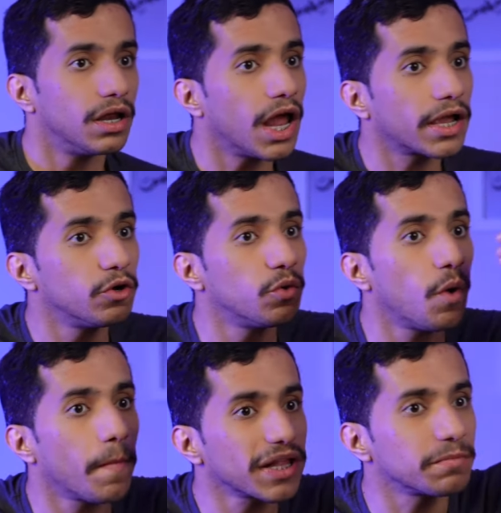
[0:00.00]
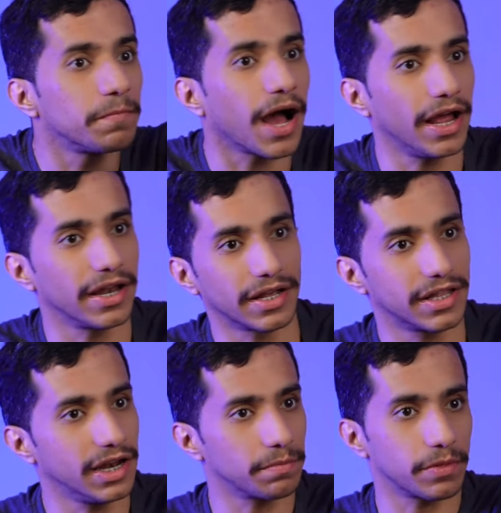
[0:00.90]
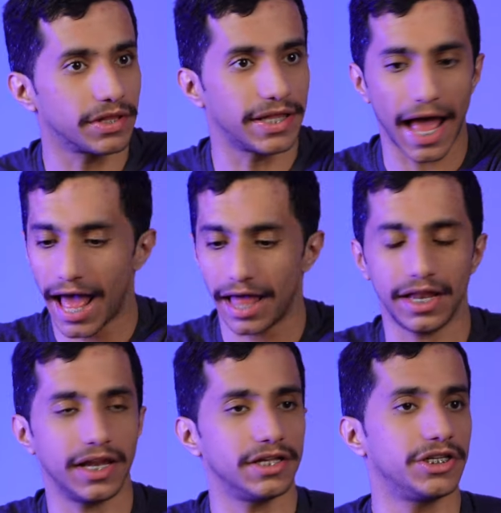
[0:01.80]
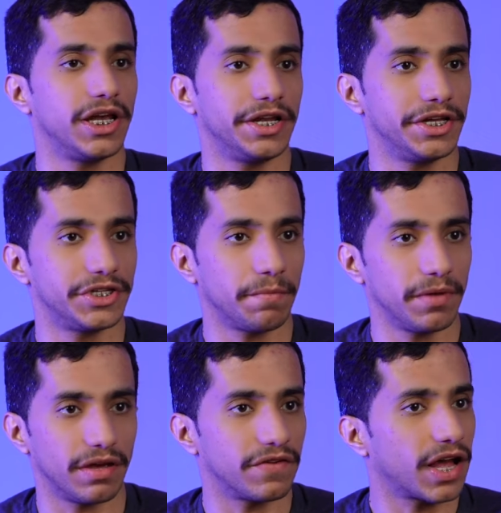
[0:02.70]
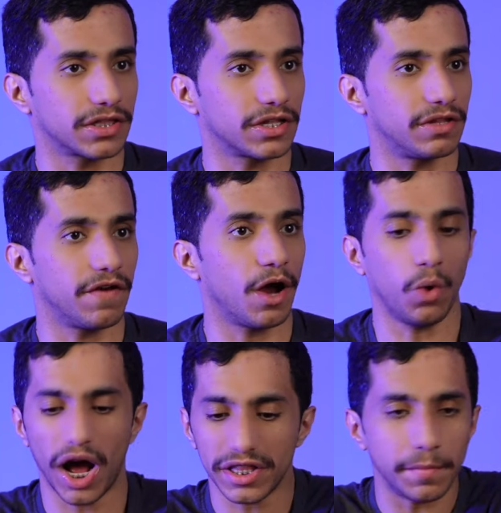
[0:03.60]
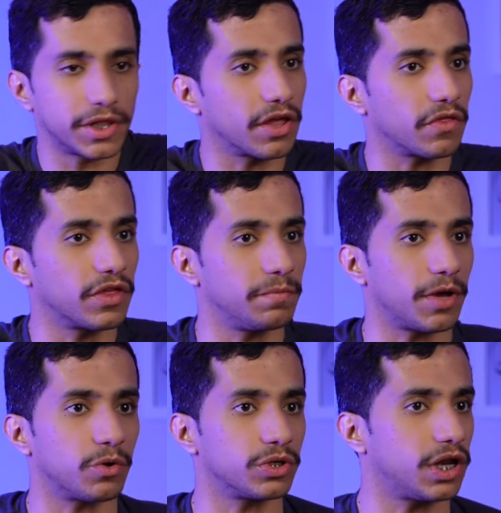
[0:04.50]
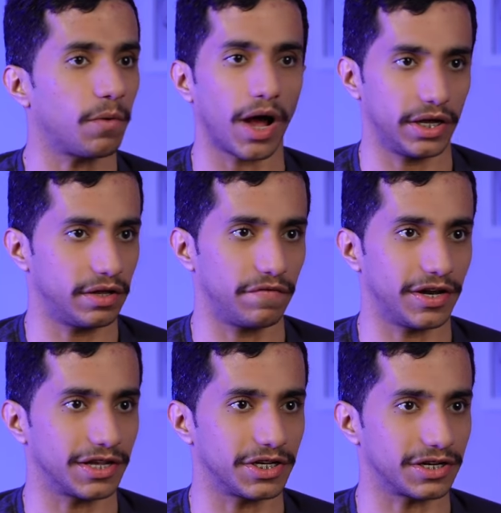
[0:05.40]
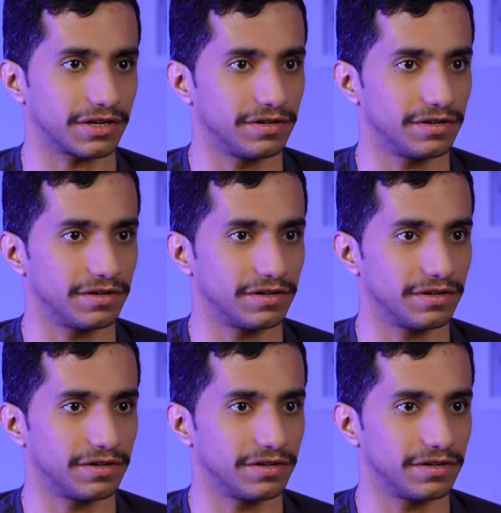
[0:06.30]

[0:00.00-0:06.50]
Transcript: لكن هو مطمع انك تلعب ضد هذا الانهزاميه في خط الدفاع وعدم التنظيم ككتله واحده في النصر